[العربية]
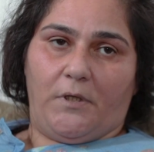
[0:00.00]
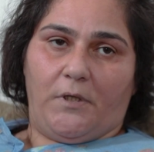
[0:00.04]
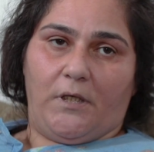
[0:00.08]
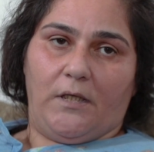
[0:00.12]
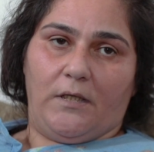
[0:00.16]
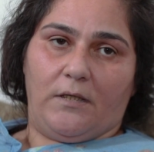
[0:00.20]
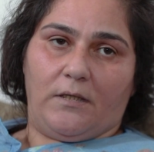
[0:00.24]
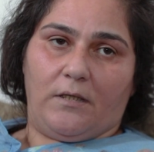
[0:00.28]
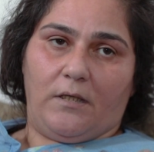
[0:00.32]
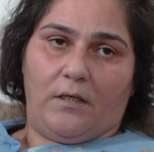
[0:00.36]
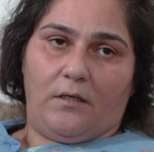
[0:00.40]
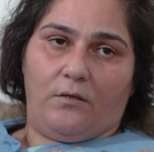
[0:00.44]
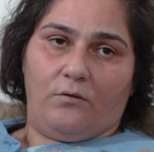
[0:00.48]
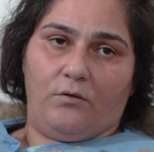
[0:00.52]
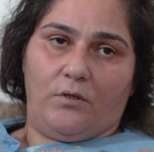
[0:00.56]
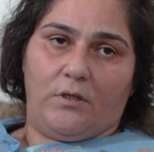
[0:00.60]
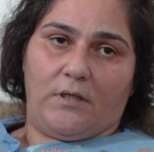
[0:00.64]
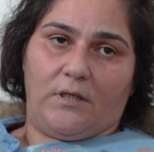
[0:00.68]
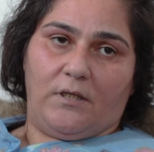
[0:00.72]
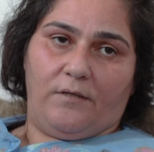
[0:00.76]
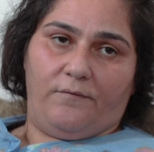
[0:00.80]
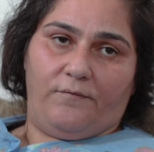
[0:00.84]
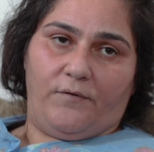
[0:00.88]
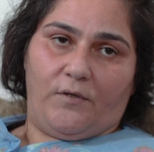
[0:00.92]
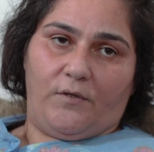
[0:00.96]
عليه صاروا
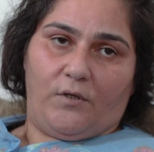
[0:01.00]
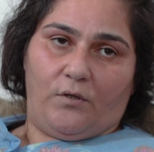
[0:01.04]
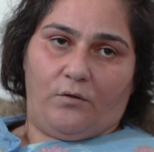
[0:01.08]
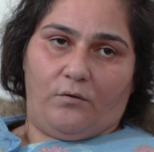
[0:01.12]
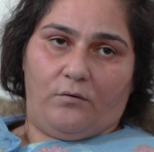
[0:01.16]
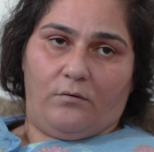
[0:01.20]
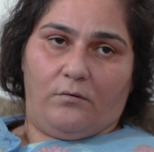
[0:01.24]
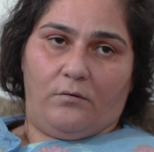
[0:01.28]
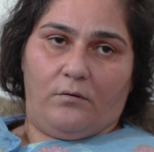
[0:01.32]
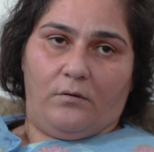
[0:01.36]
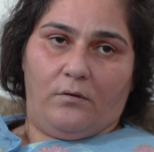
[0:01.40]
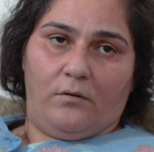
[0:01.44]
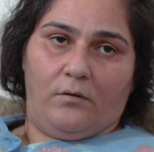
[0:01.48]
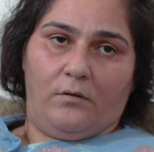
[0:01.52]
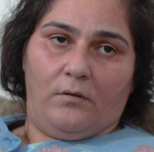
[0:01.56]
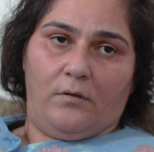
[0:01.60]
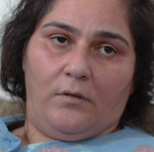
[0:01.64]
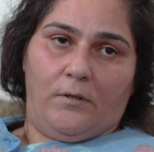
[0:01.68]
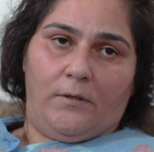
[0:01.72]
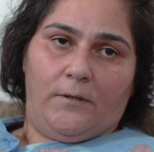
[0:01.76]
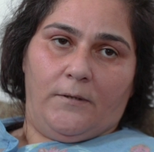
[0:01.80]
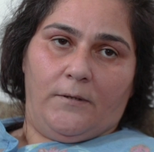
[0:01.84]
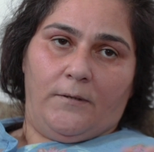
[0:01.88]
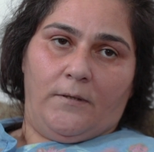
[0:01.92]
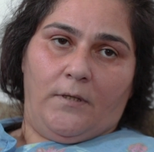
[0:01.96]
يستفرغوا
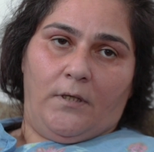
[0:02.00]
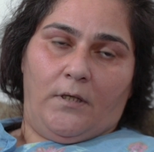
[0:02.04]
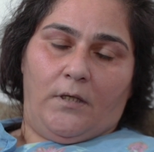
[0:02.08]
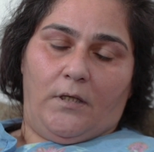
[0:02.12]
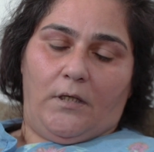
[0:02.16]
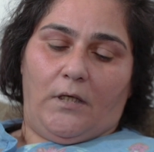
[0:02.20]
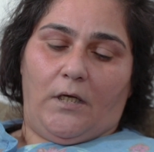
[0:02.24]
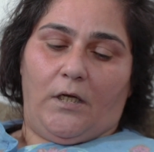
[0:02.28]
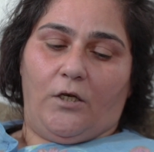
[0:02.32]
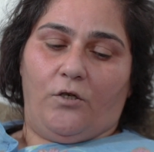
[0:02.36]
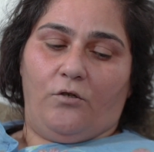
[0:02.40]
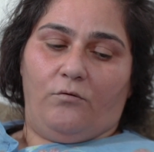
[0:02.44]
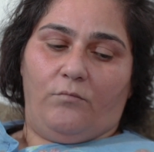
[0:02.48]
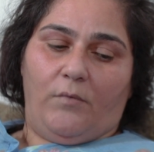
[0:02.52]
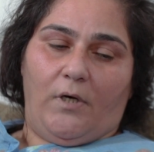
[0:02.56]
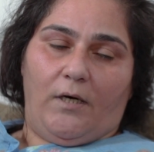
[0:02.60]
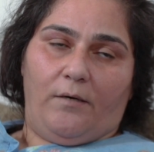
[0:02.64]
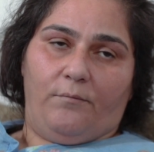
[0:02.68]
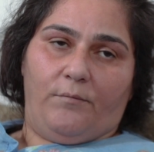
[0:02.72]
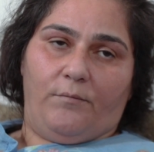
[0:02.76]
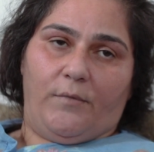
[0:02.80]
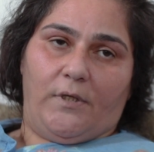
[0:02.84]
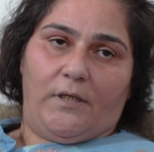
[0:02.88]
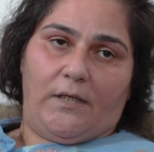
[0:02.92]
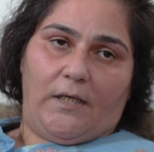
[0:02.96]
لانه ما
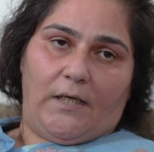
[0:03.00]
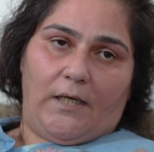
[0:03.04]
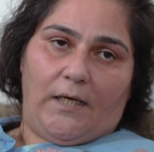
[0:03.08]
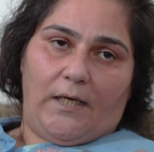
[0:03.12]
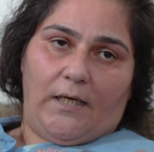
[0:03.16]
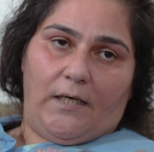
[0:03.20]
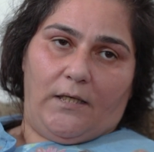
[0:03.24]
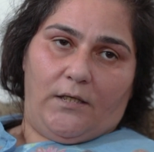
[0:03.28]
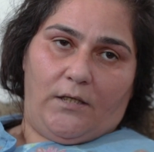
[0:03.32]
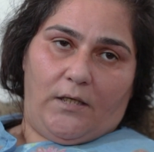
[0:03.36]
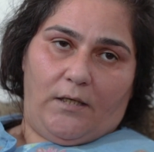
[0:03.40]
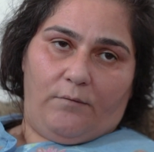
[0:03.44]
عم بقدر حل...